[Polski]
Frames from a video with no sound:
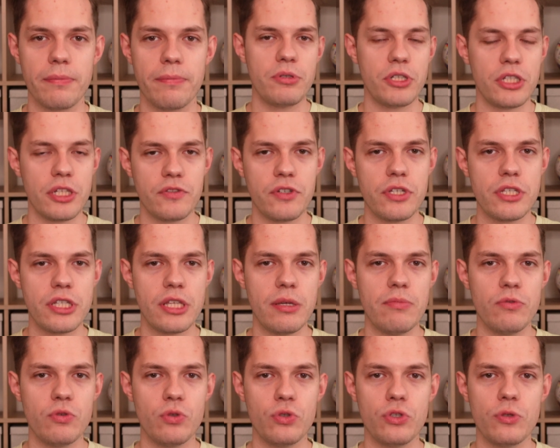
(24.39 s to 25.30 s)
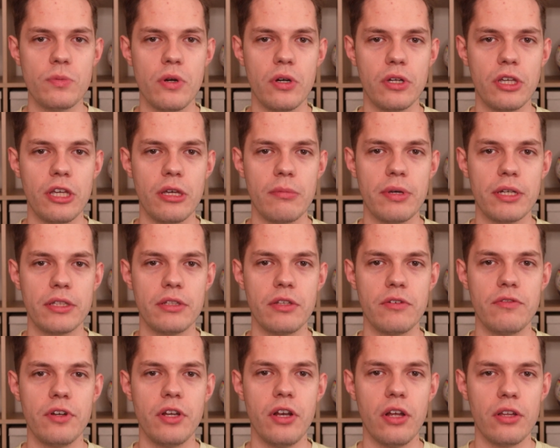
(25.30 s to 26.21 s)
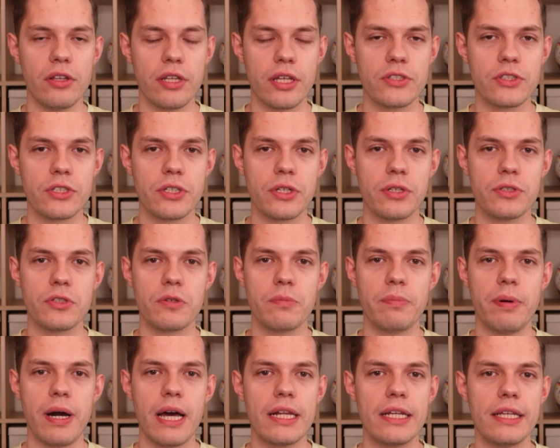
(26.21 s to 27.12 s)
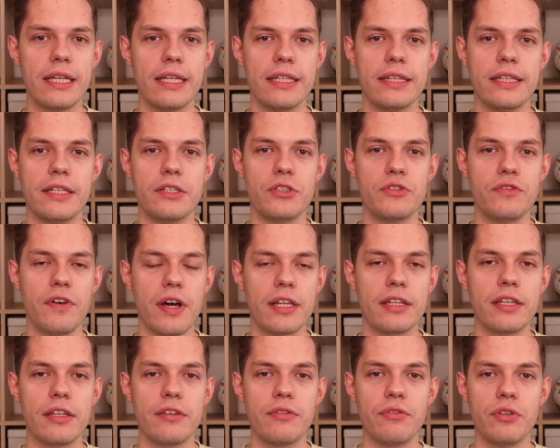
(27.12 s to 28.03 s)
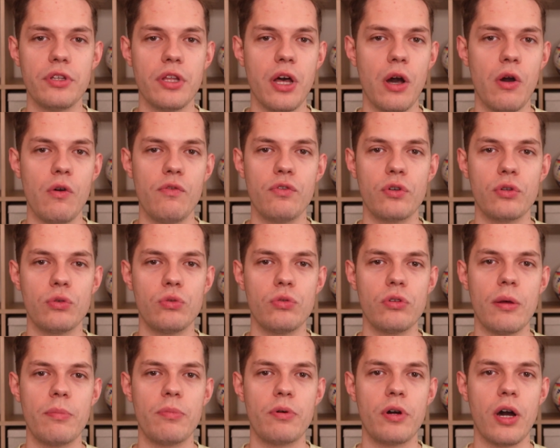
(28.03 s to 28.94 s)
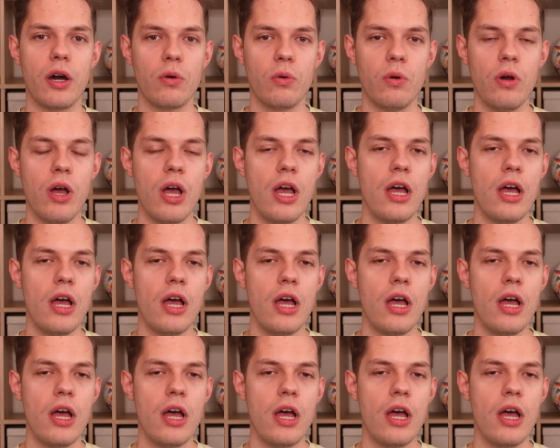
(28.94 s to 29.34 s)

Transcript: Przede wszystkim rzućmy okiem jak to wygląda, jeżeli chodzi o pary jednej czwartej finału Fortuna Pucharu